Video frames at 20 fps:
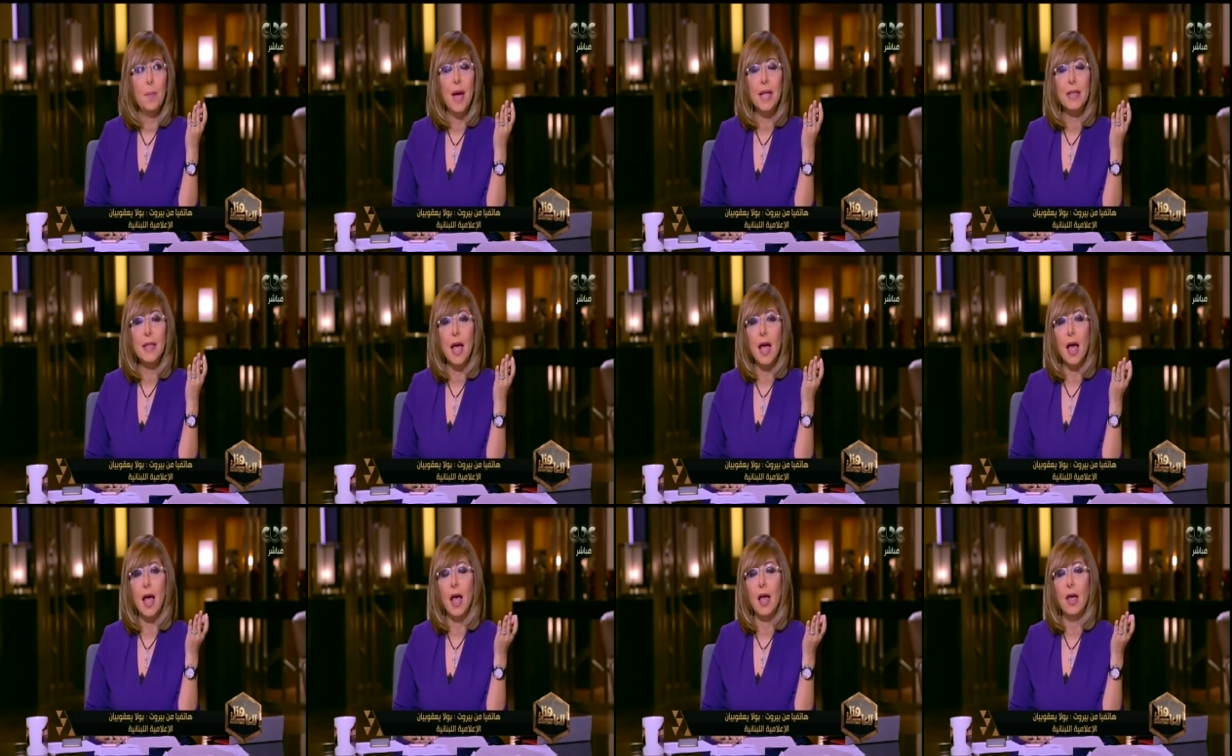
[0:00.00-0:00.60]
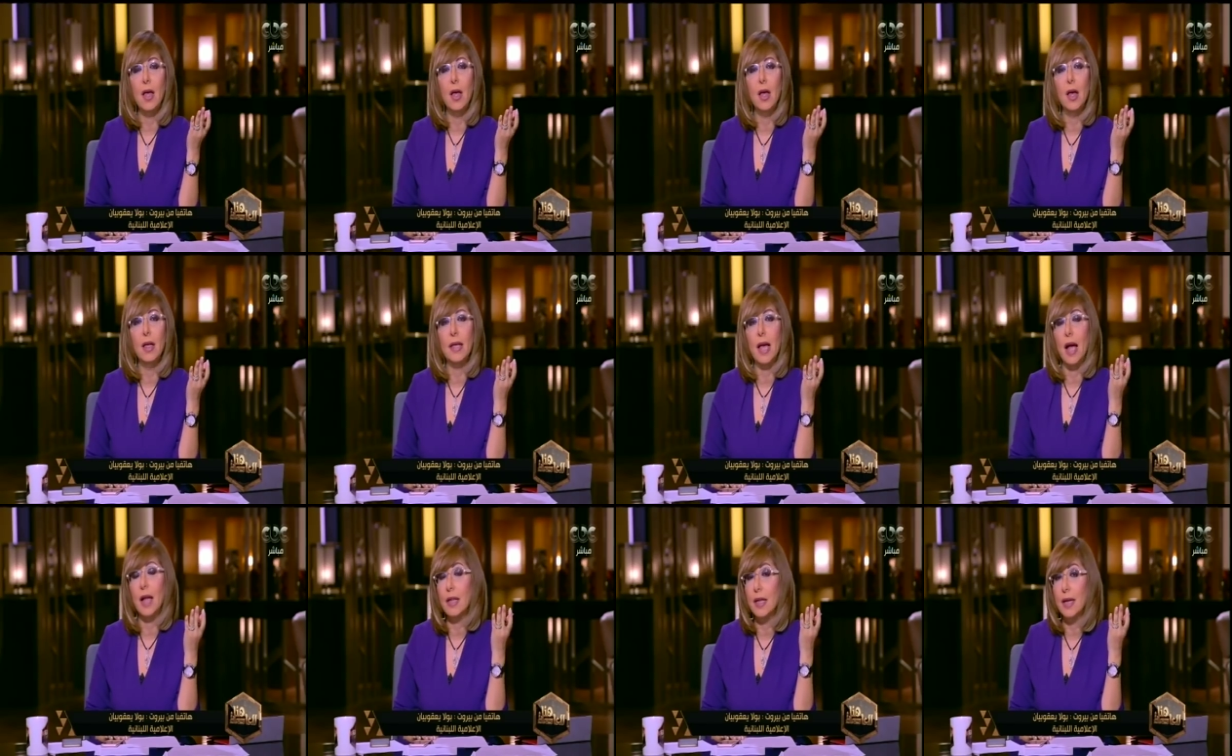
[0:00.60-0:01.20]
بدا آه،
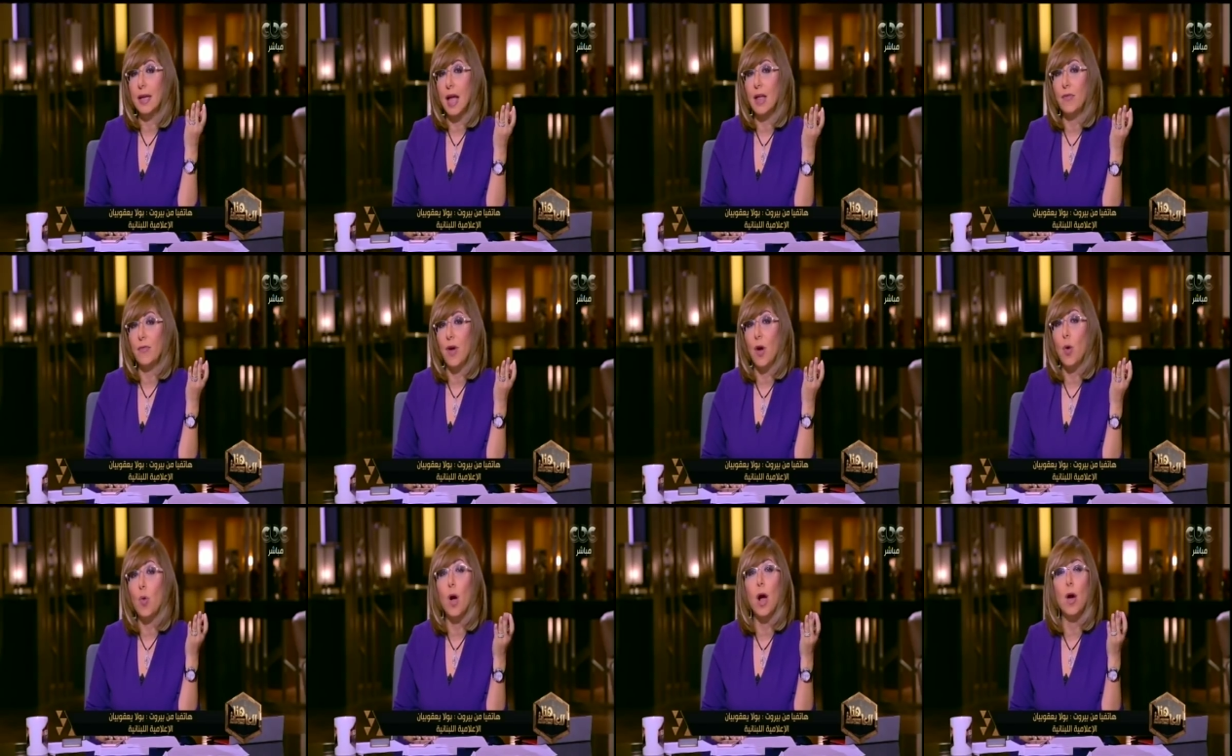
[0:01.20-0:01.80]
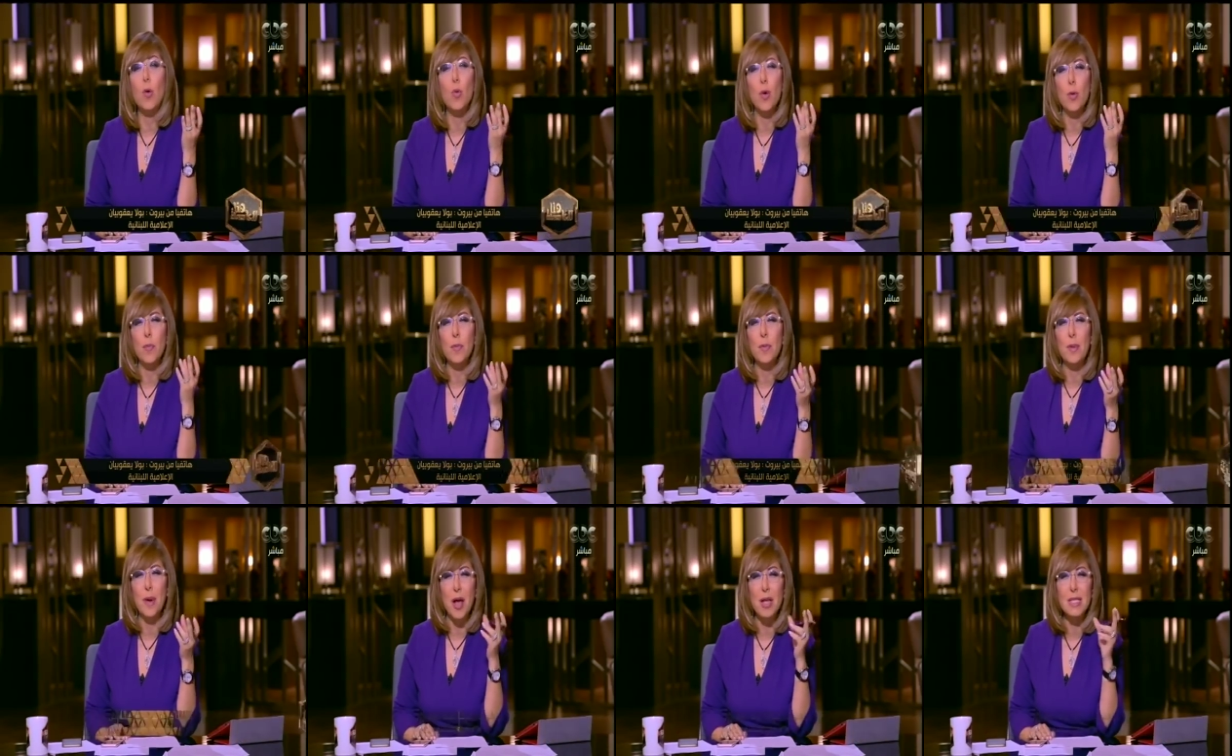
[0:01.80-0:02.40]
يعني كيف هو
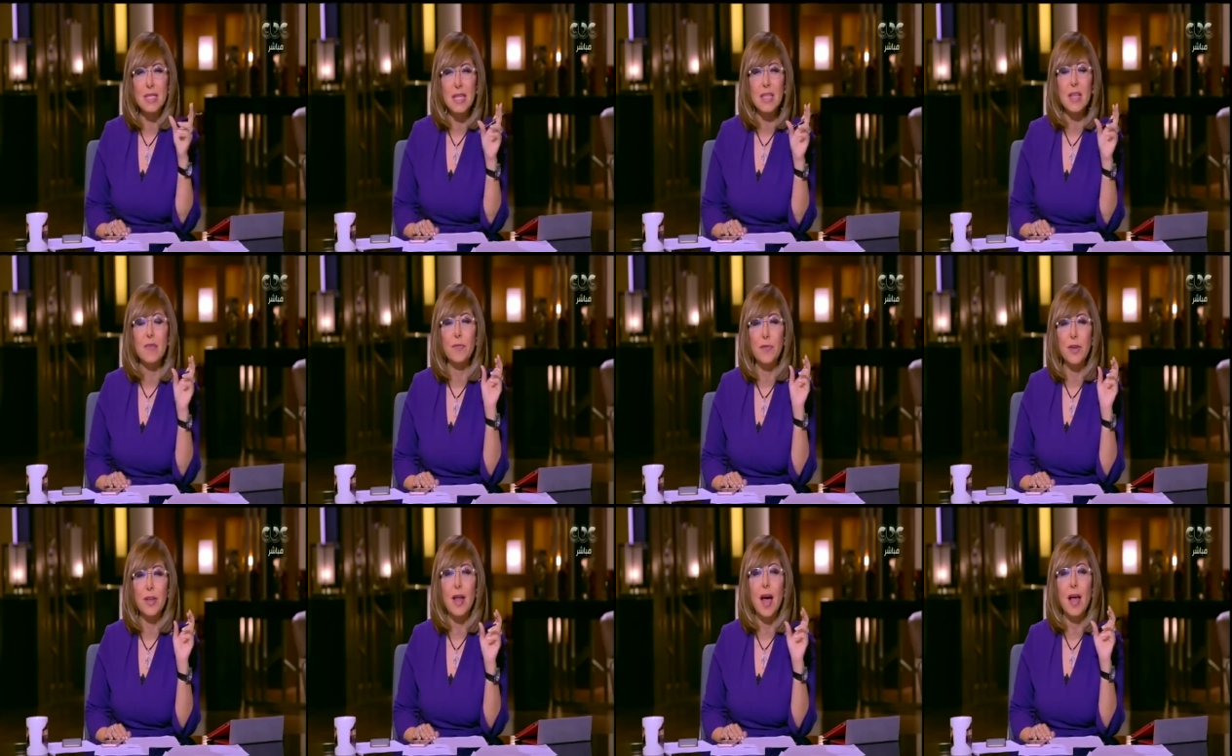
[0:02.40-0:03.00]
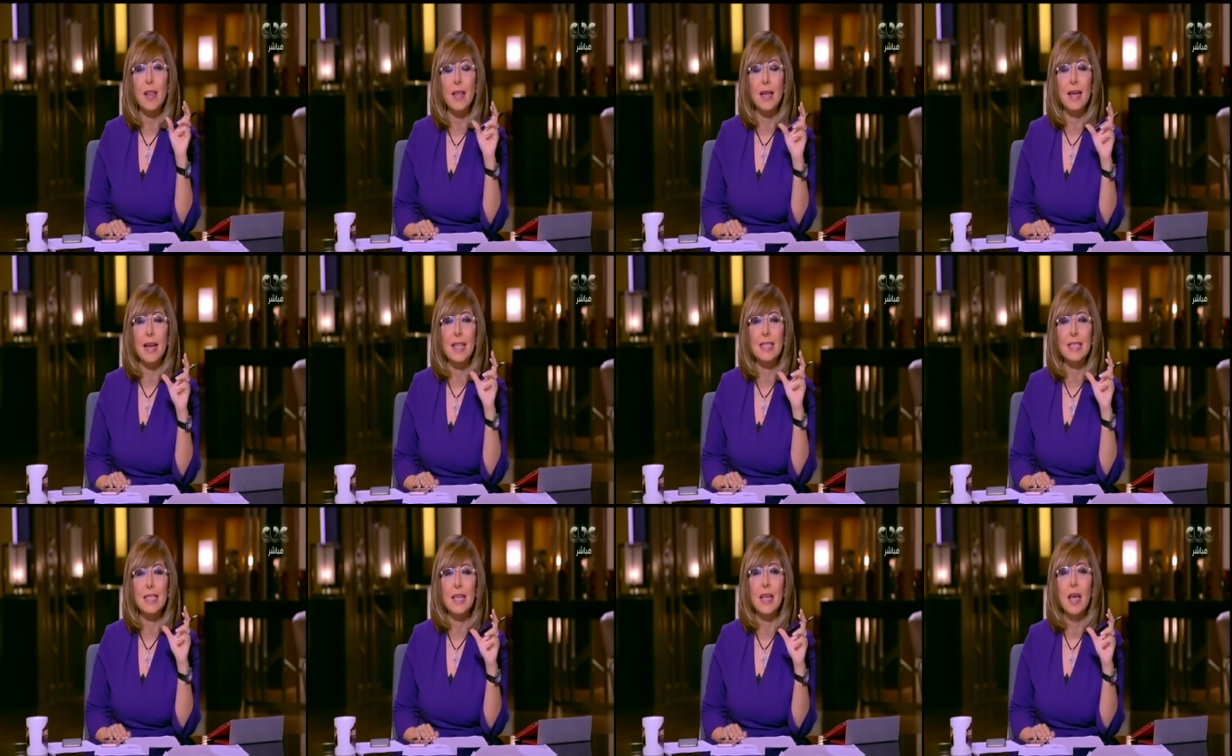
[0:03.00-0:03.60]
وخاصه في اللحظه
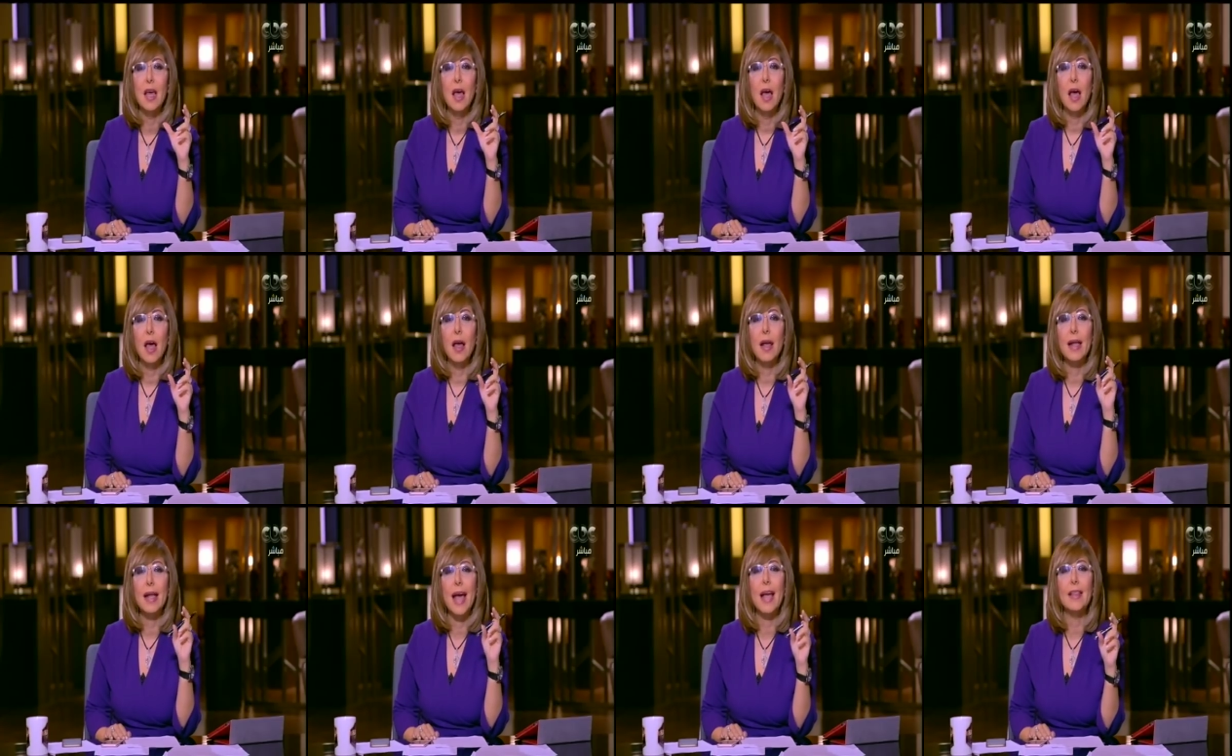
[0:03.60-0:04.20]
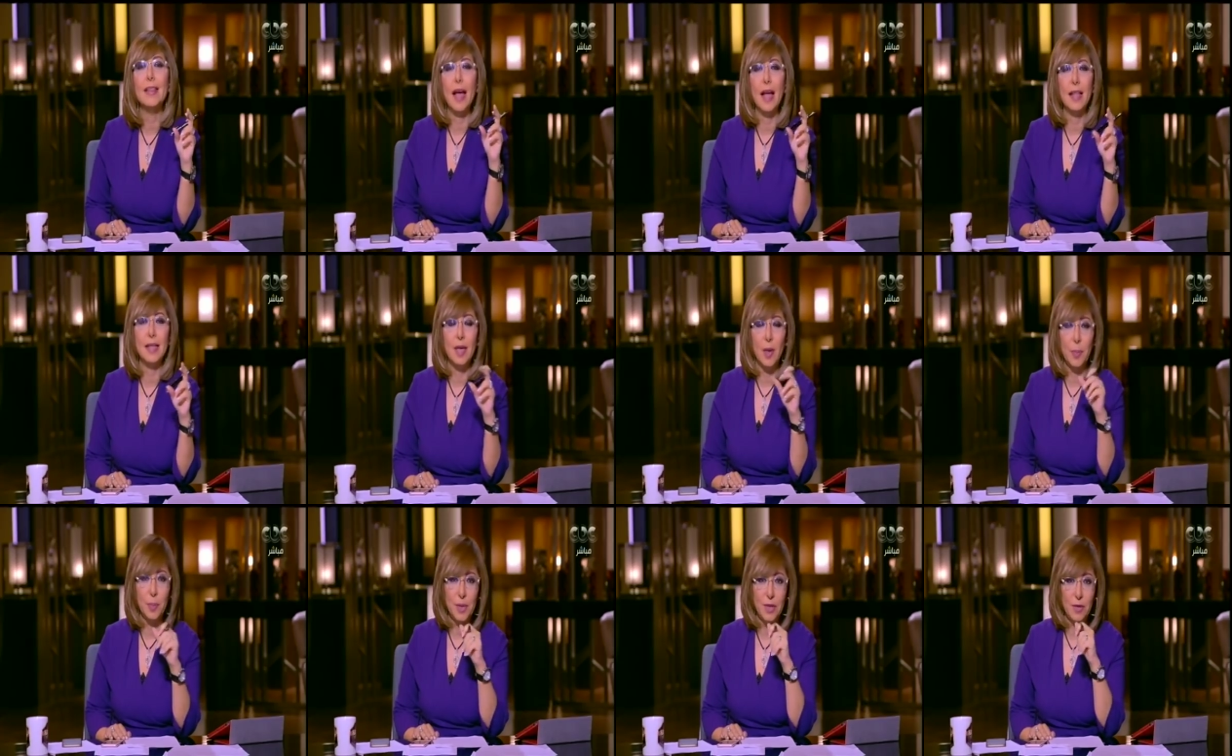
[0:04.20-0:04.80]
التي آه، كاد
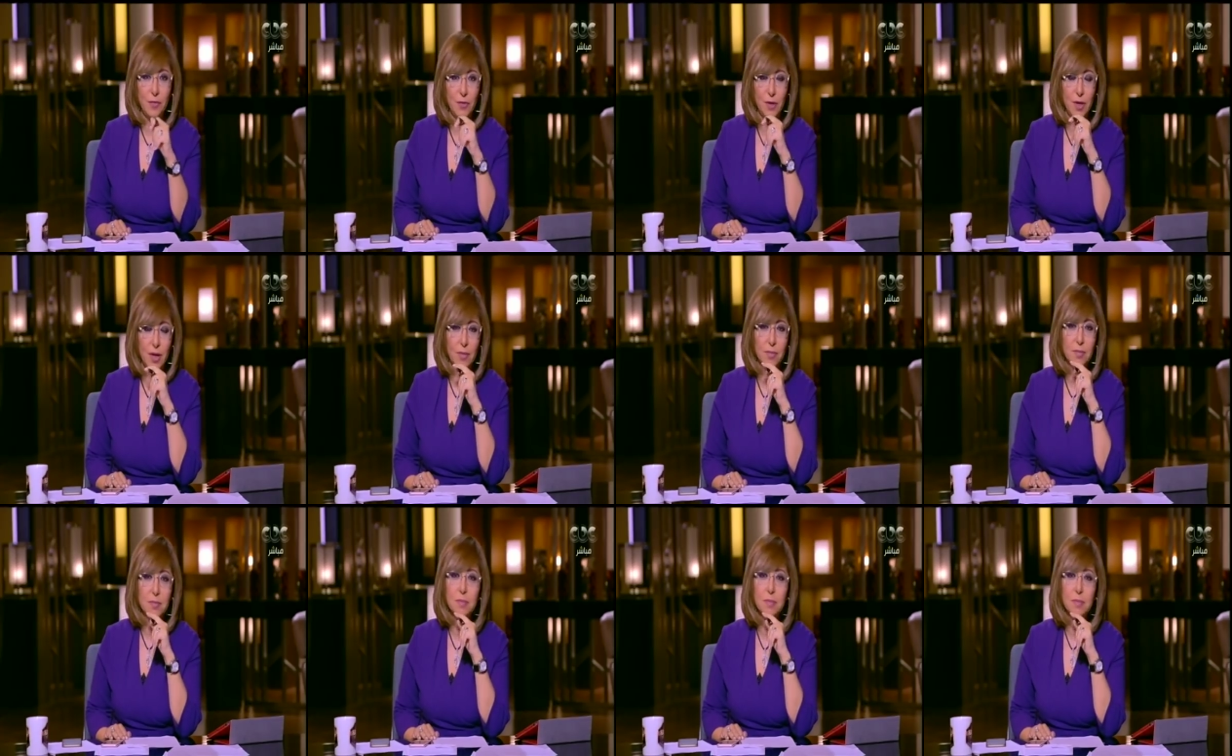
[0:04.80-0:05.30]
ان يبكي فيها